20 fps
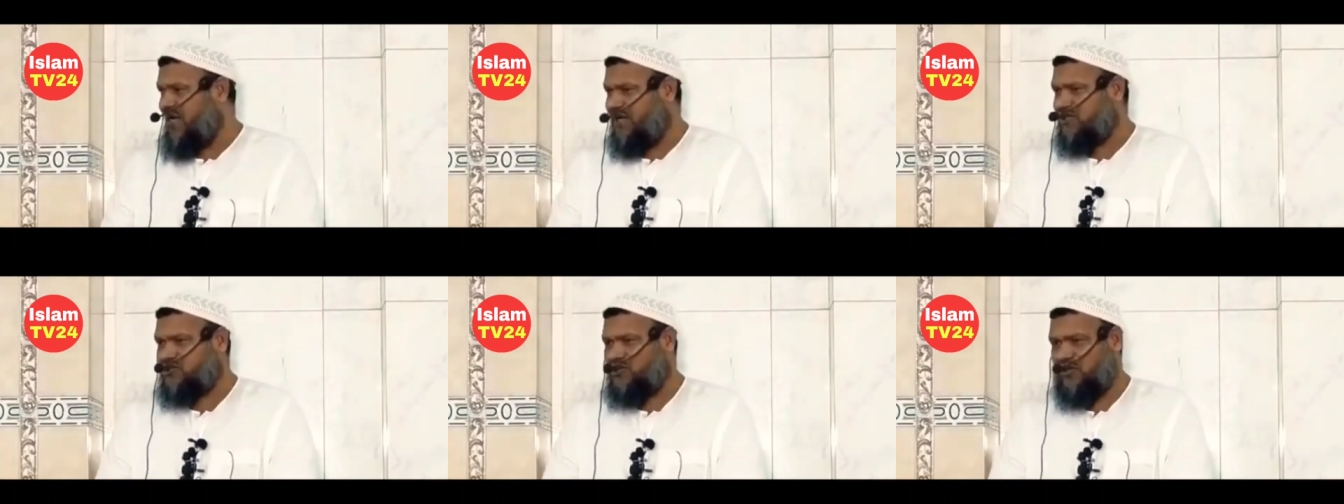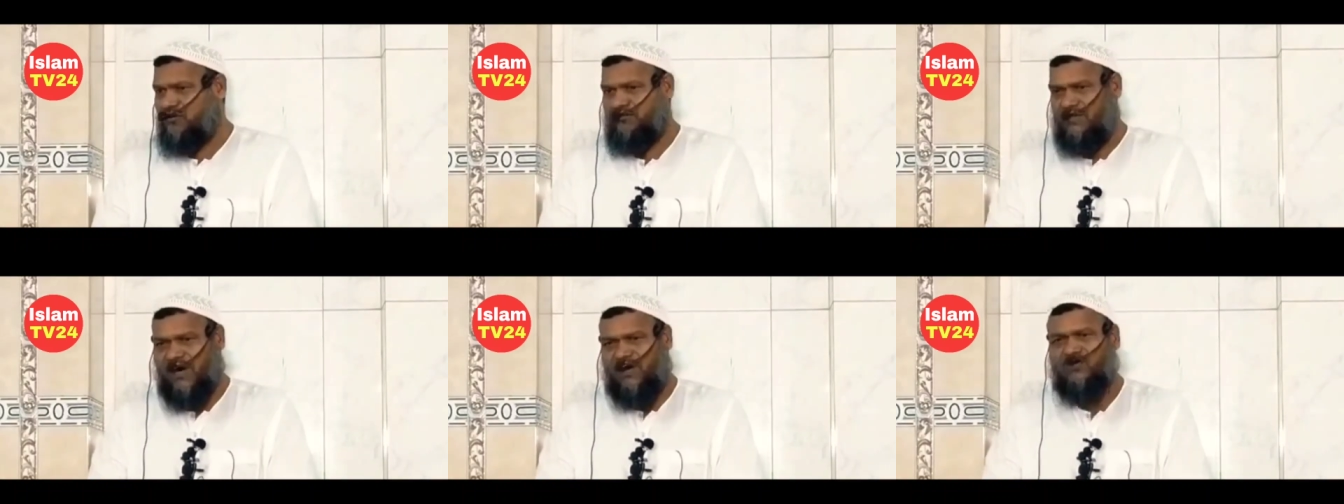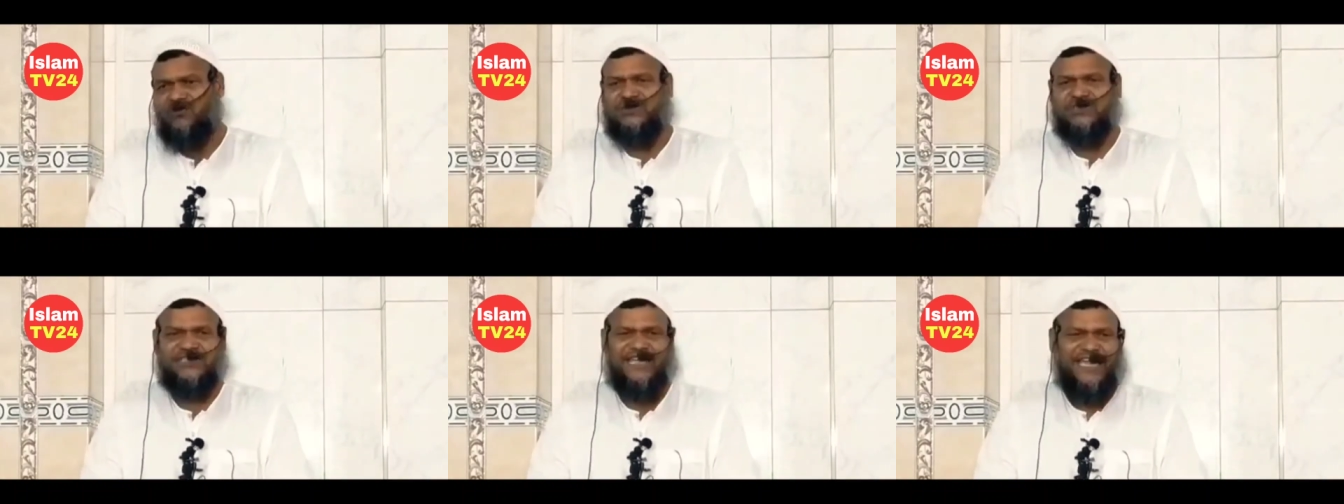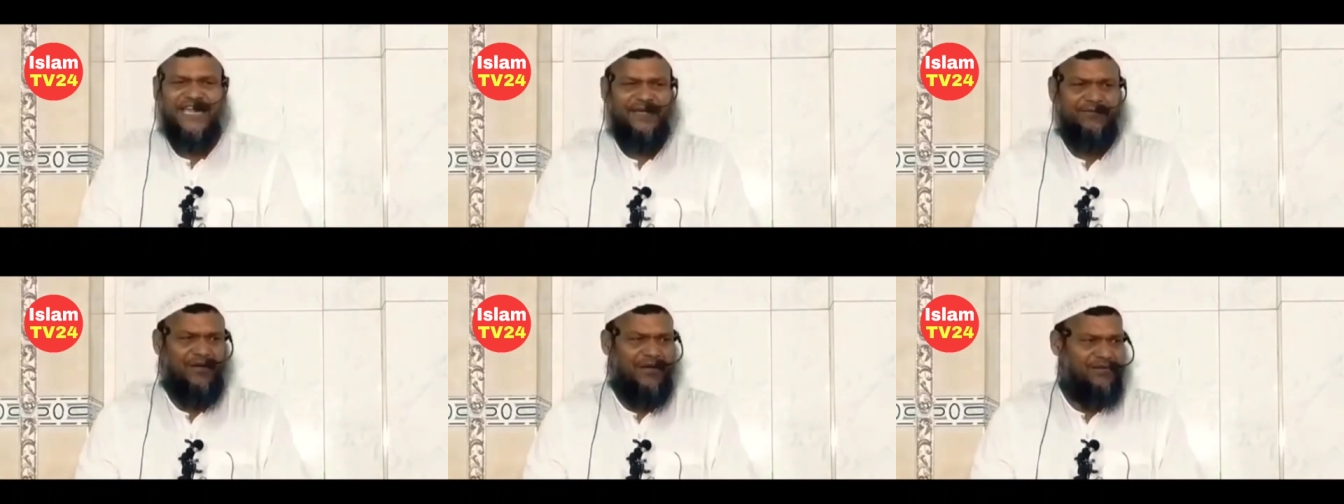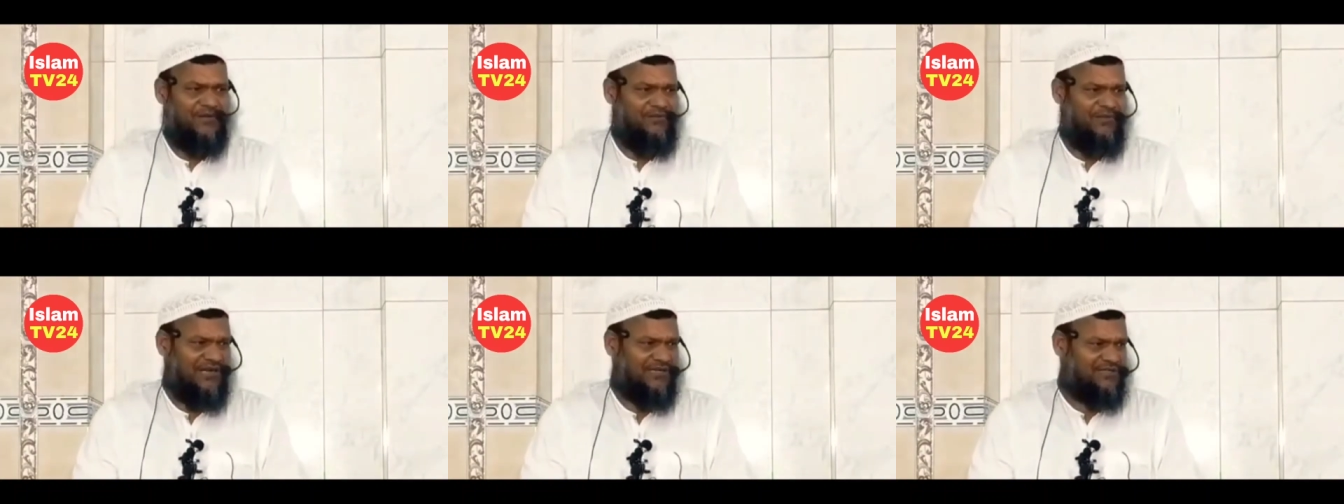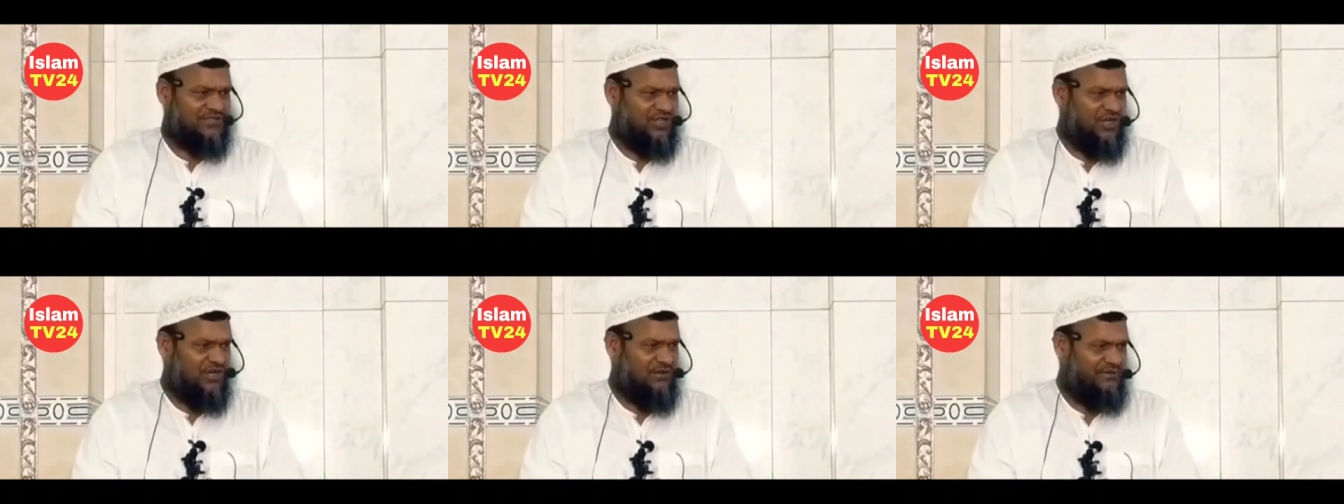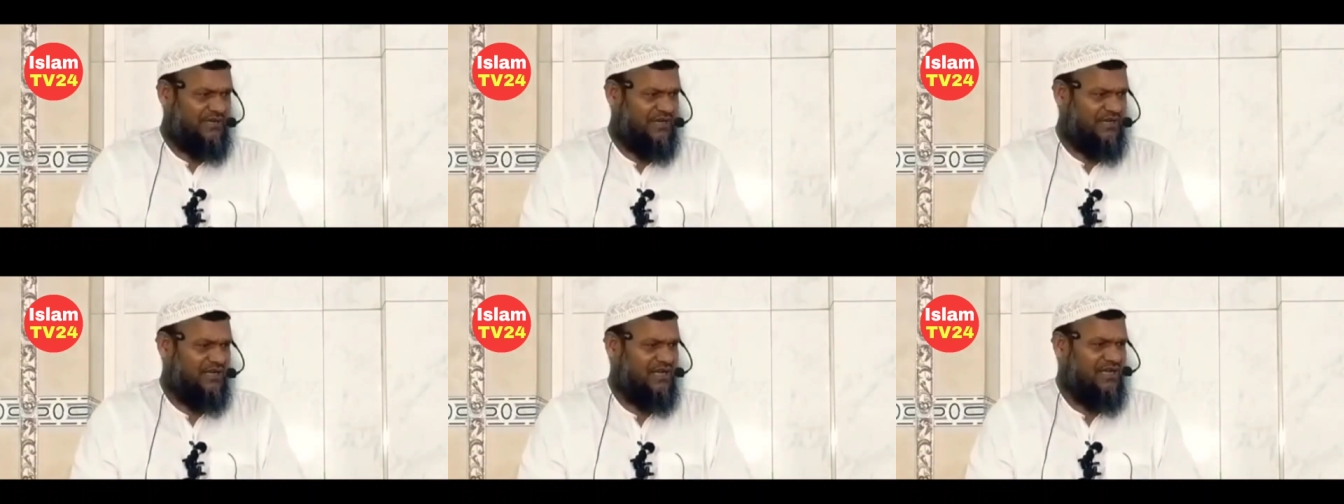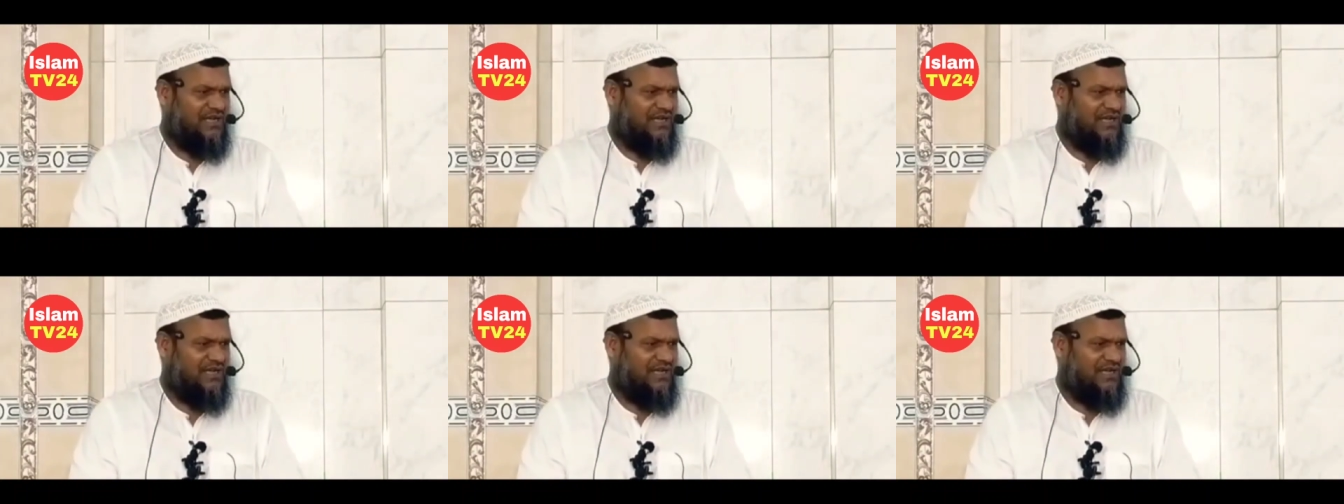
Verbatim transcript: একজন মানুষকে এভাবে মারতে হবে